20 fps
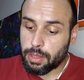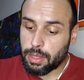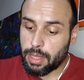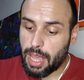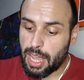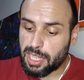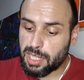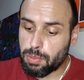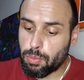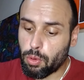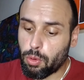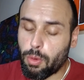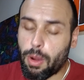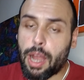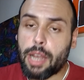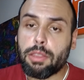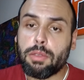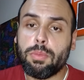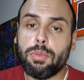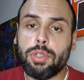Décimo
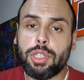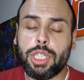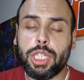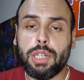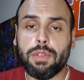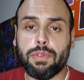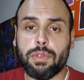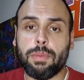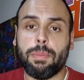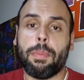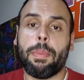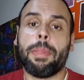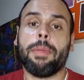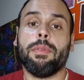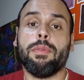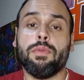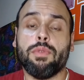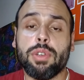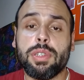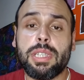quarto motivo,
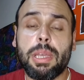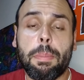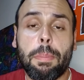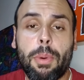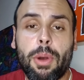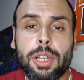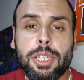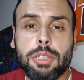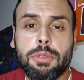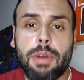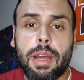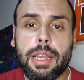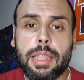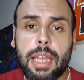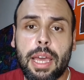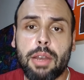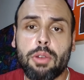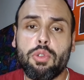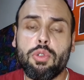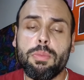você pode
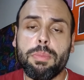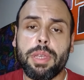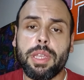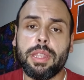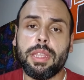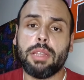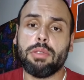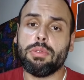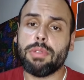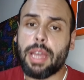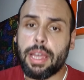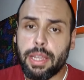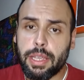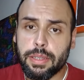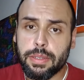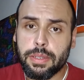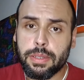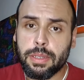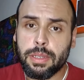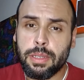guardar comida no
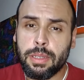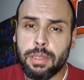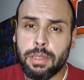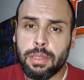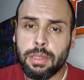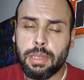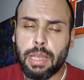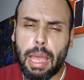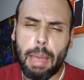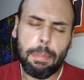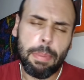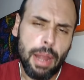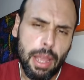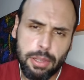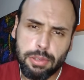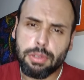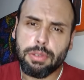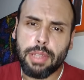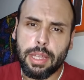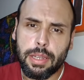nariz. É para
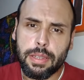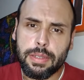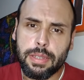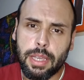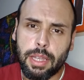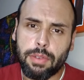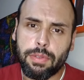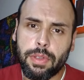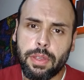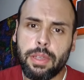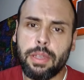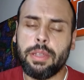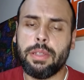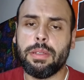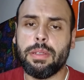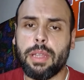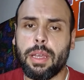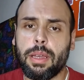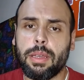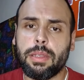isso que o nariz serve.
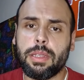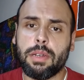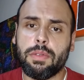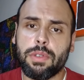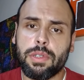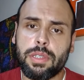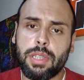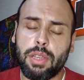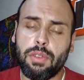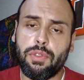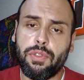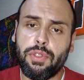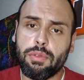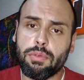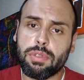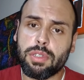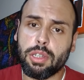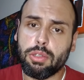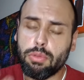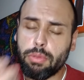Né? Então você enfia
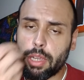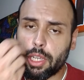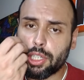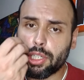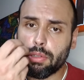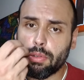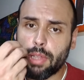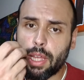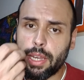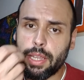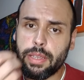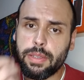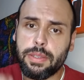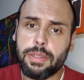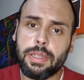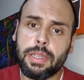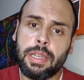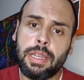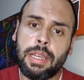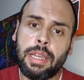um sanduíche no
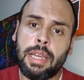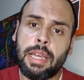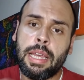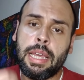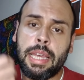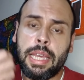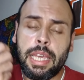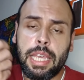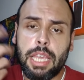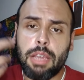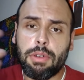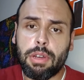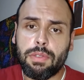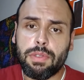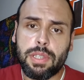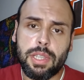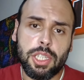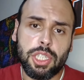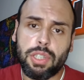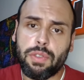nariz, e
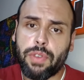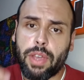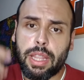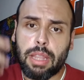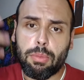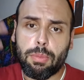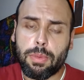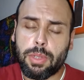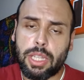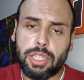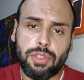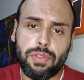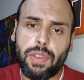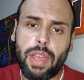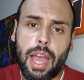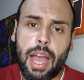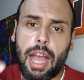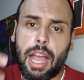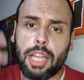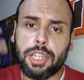quando você estiver de
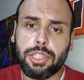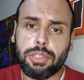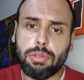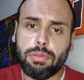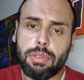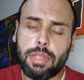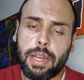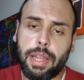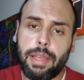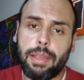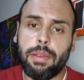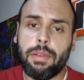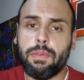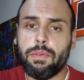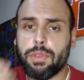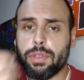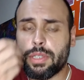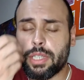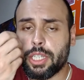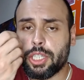viagem, num trem,
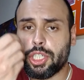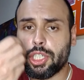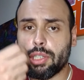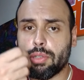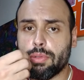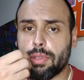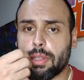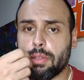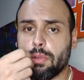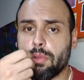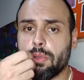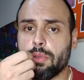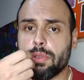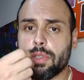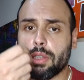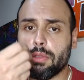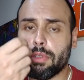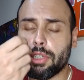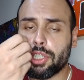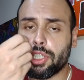você tira o
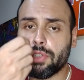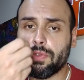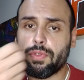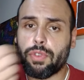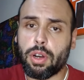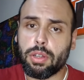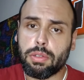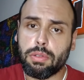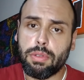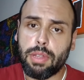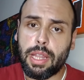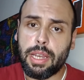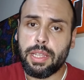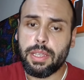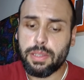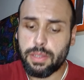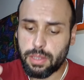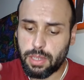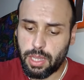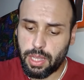sanduíche de volta do
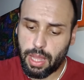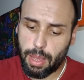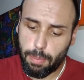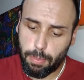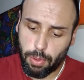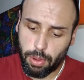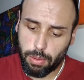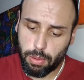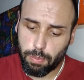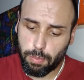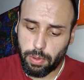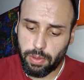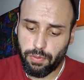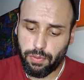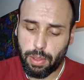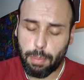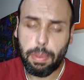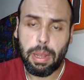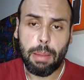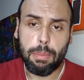nariz e daí põe,
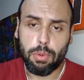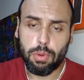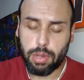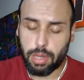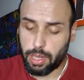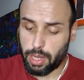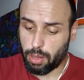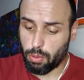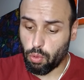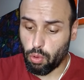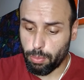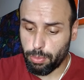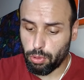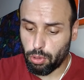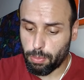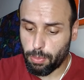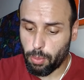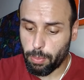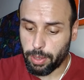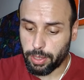enfia pela boca, né? come
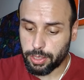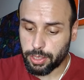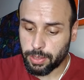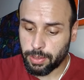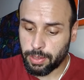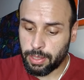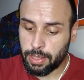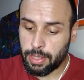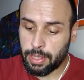normalmente.